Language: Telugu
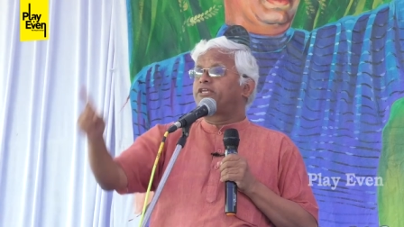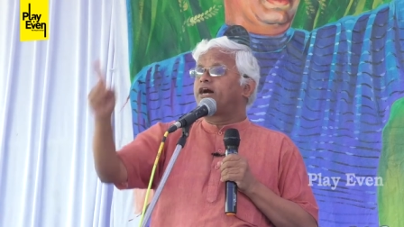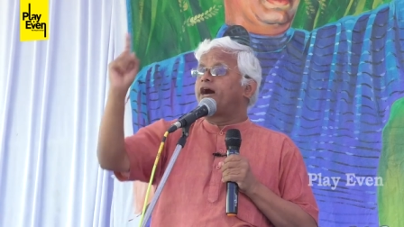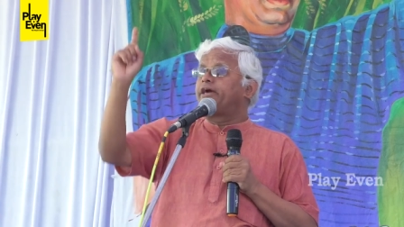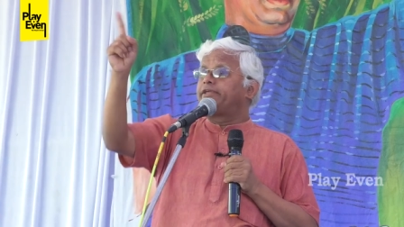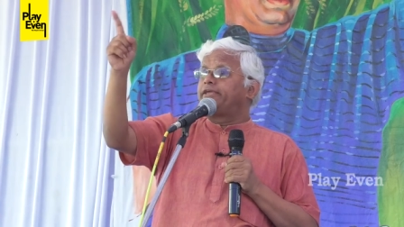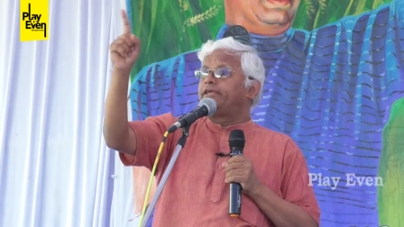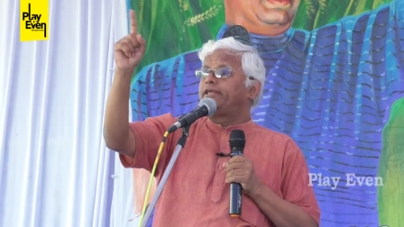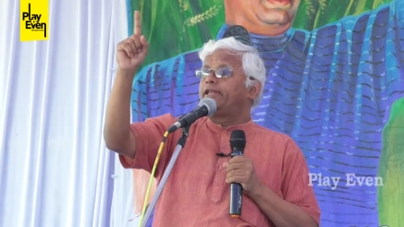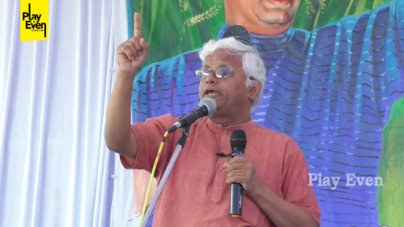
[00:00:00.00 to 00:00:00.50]

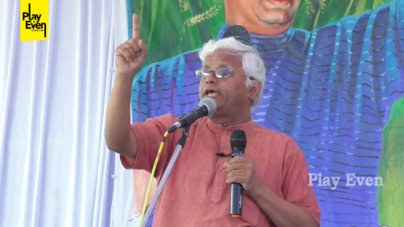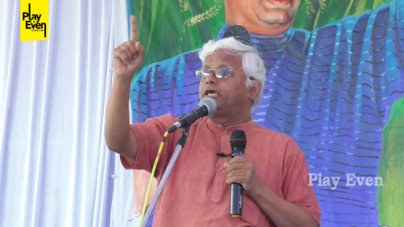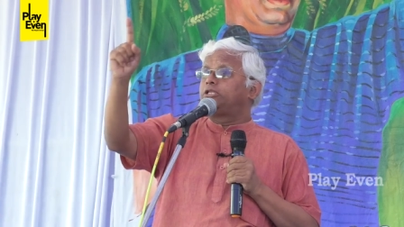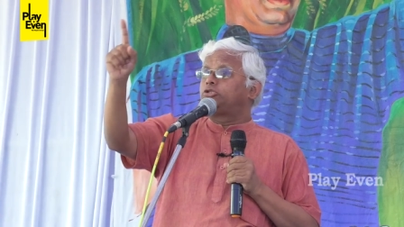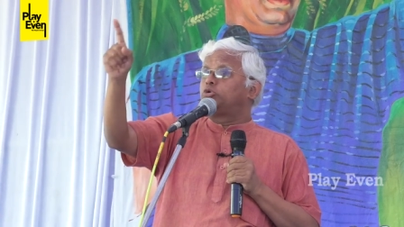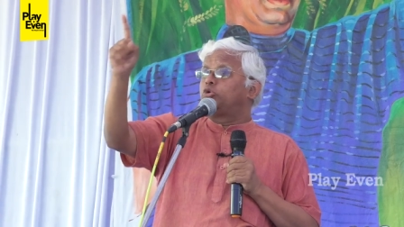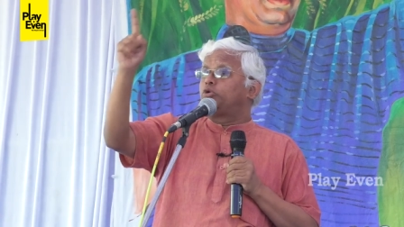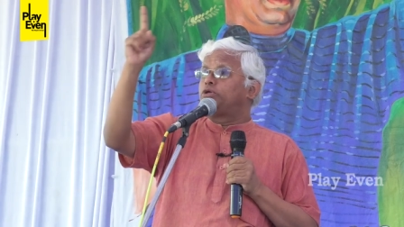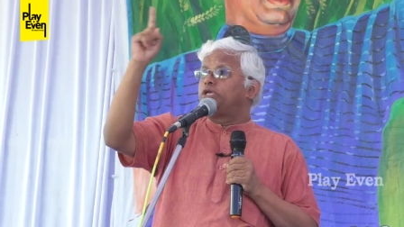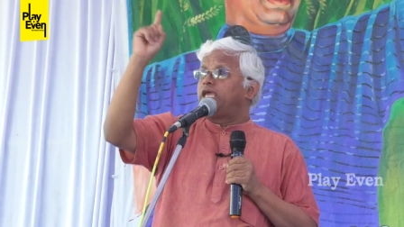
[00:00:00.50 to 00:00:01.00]
దారి
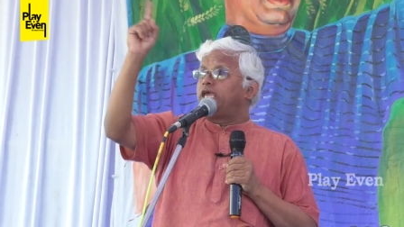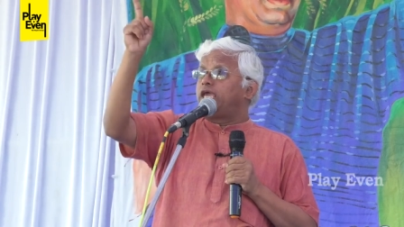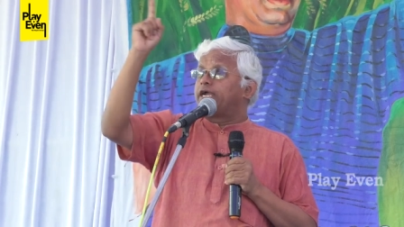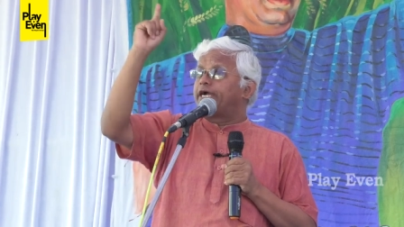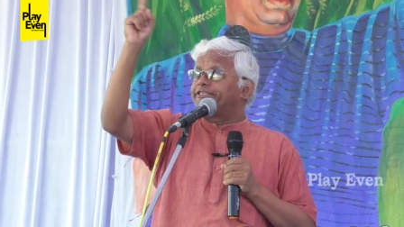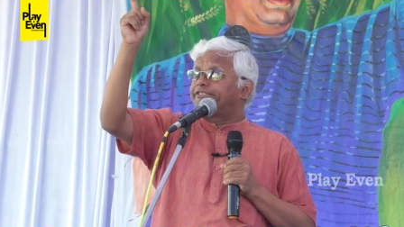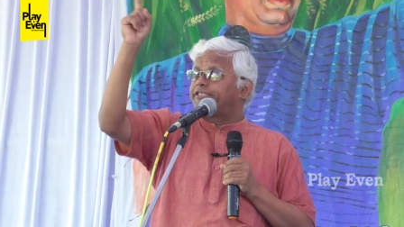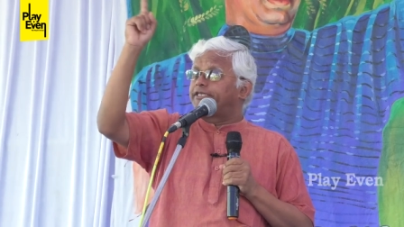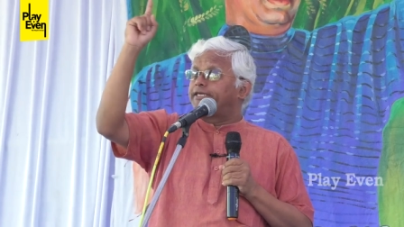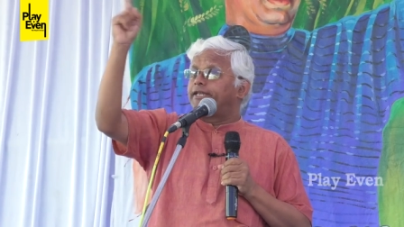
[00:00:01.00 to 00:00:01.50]
లేదు ఏ
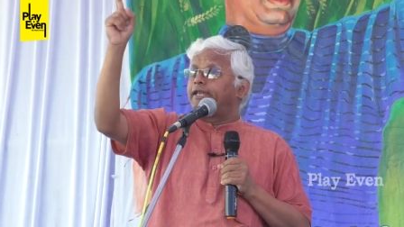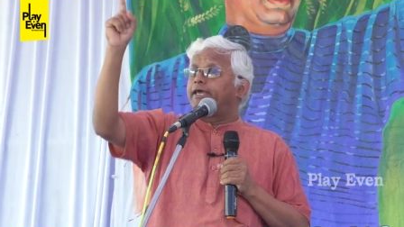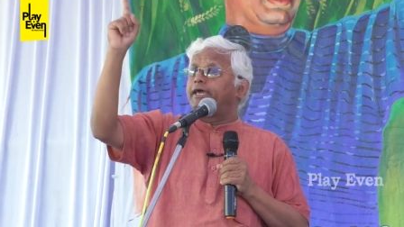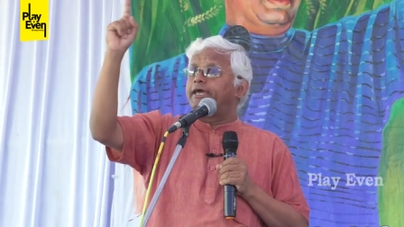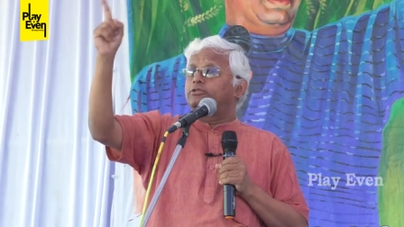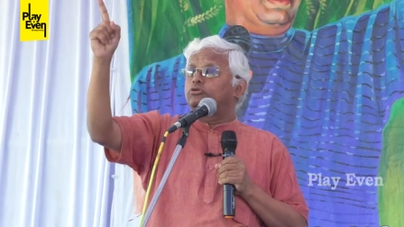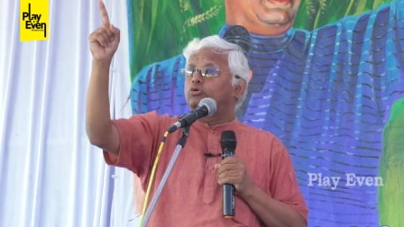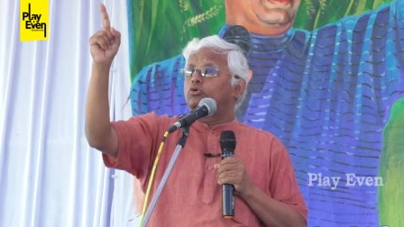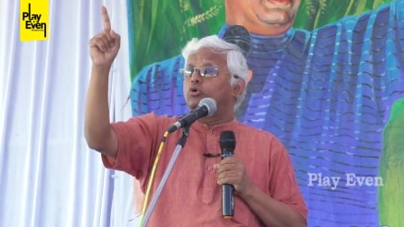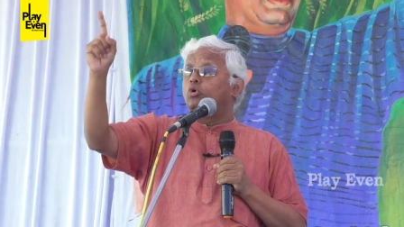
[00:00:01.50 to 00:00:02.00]
గతి
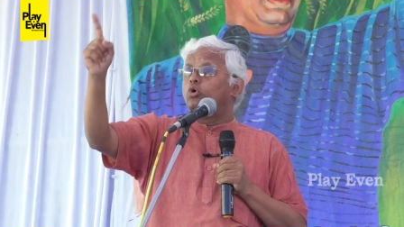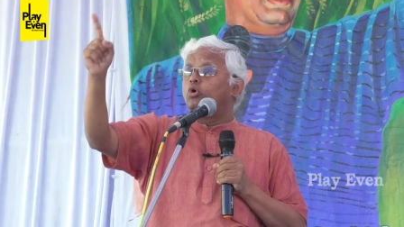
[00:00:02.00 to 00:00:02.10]
లేదు